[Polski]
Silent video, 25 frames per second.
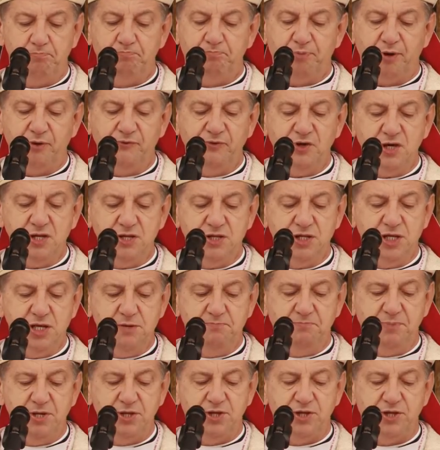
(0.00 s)
powinny
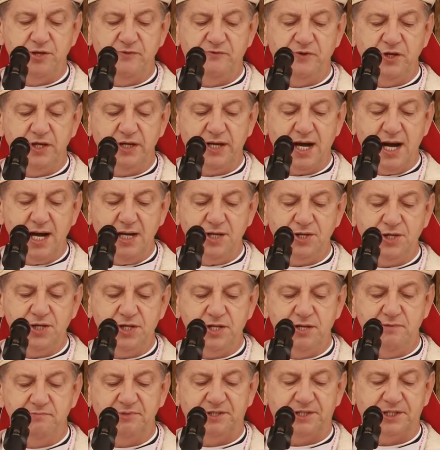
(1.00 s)
być
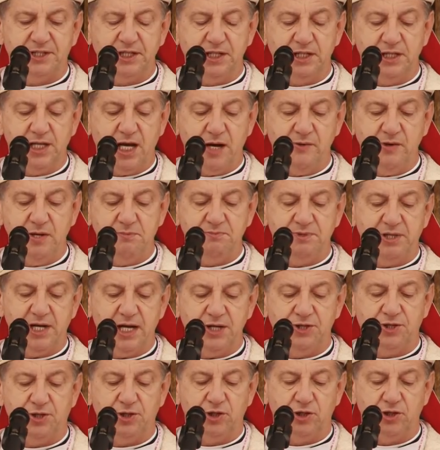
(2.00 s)
wyraźnym sygnałem
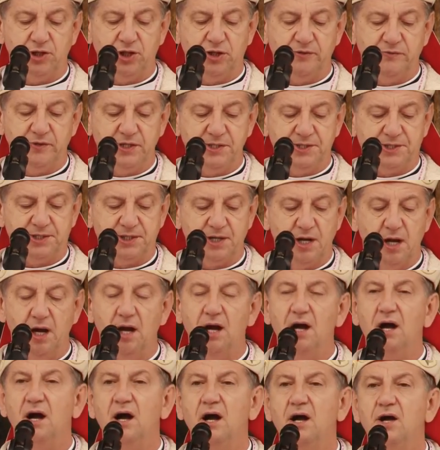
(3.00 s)
dla środowisk,
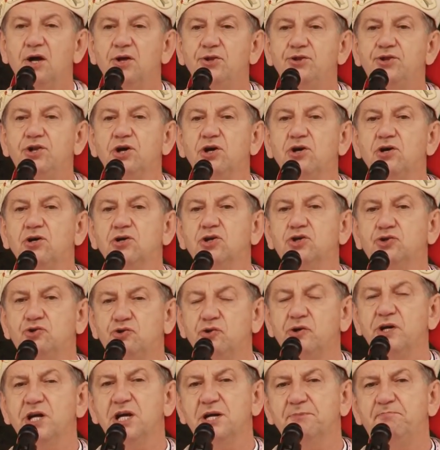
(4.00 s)
do
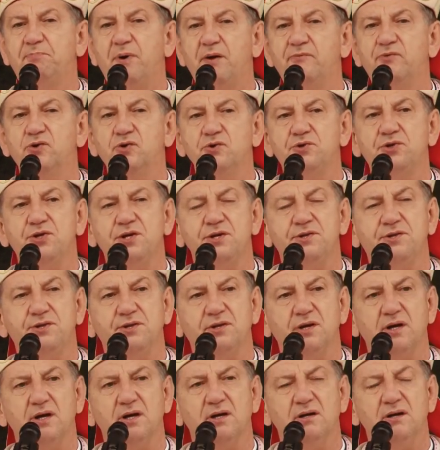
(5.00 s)
których
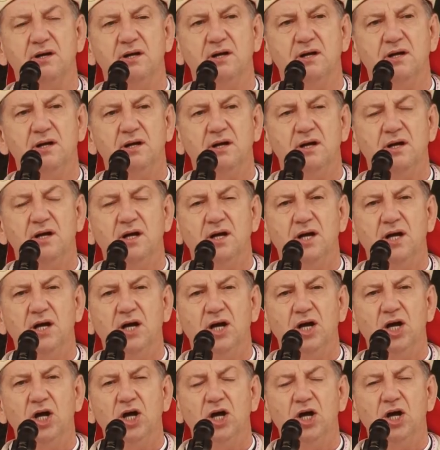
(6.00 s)
powrócicie.
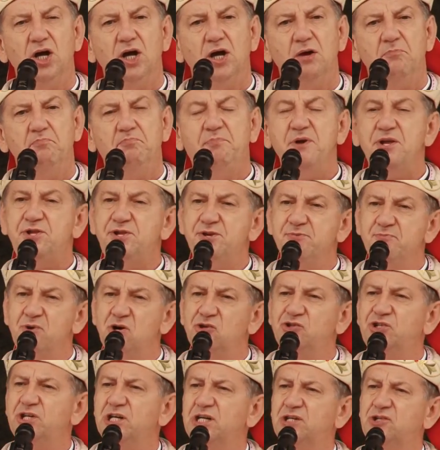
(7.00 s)
Być
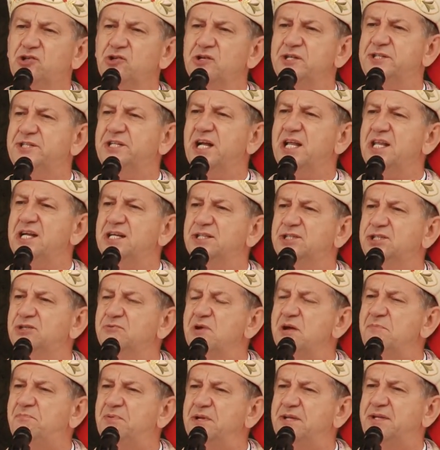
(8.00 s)
może ktoś zada
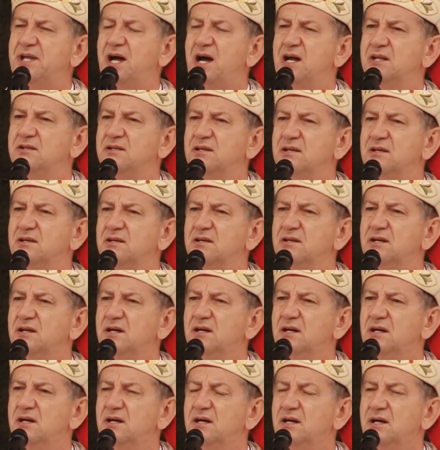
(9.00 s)
sobie pytanie,
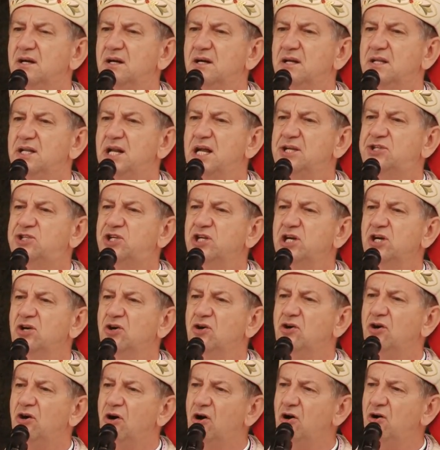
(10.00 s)

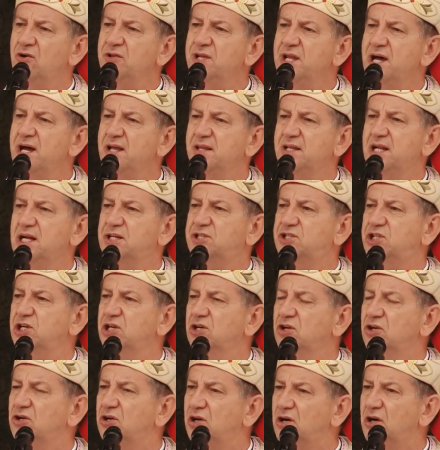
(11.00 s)
dlaczego ona,
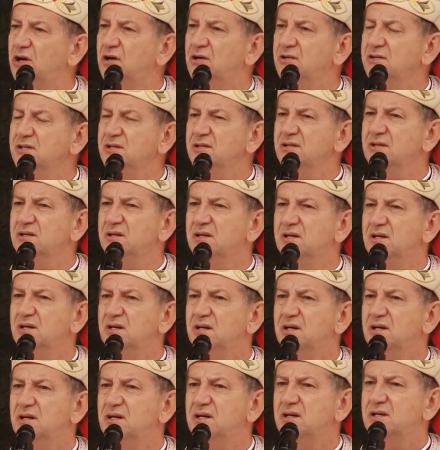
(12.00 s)
dlaczego on
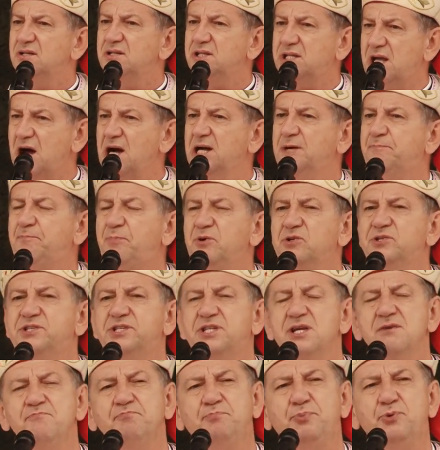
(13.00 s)
tak
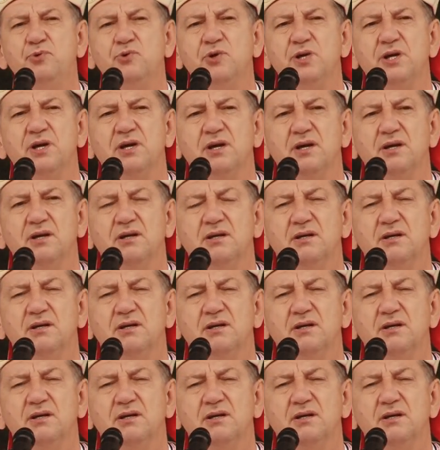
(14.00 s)
postępuje.